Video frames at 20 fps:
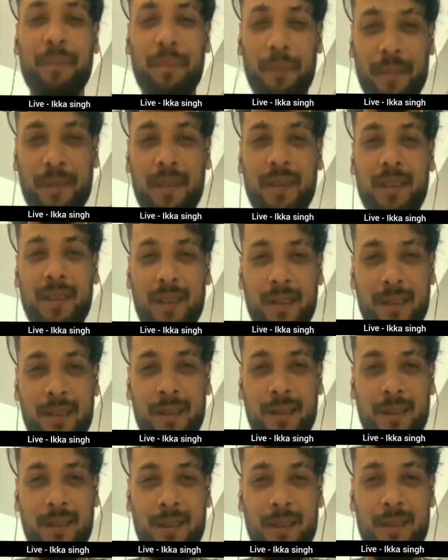एंड
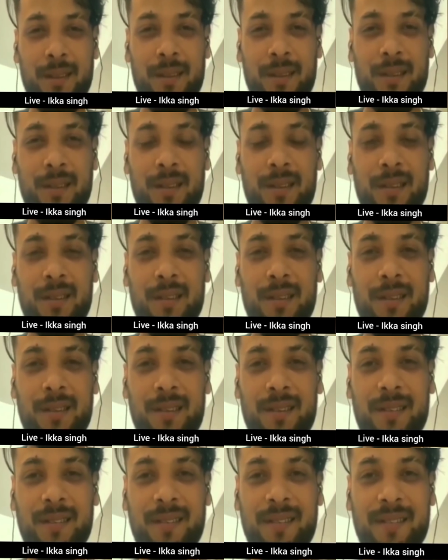
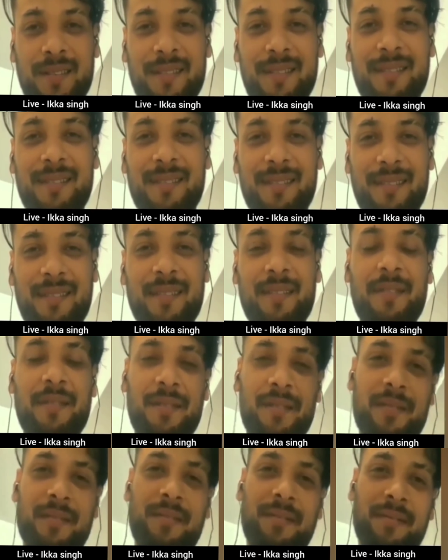सो सबको
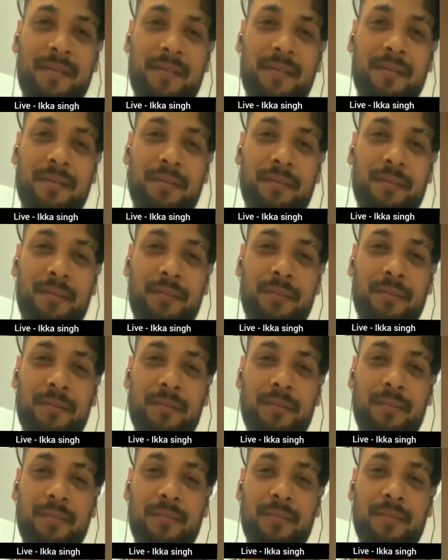आप समझ सकते
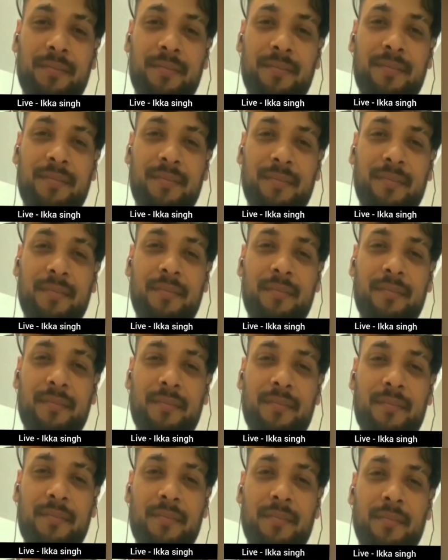हो कितना
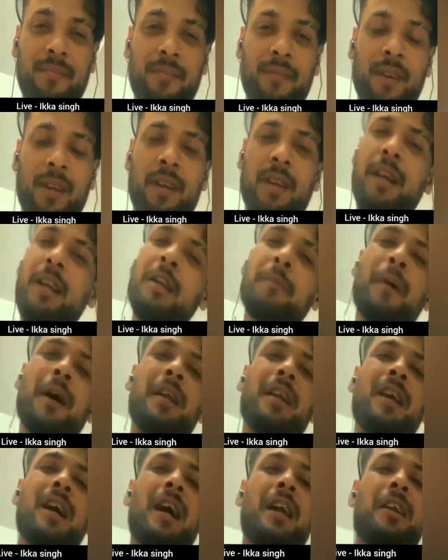नहीं नहीं
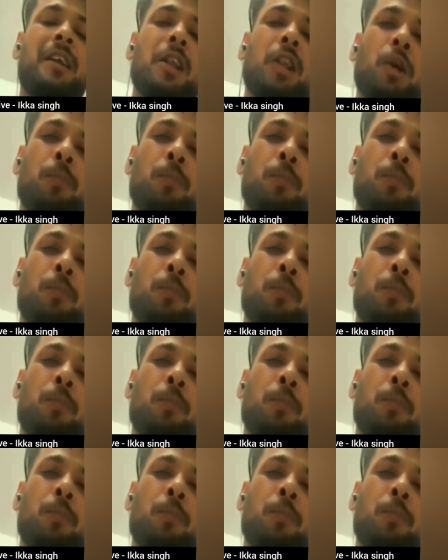पारी यार ये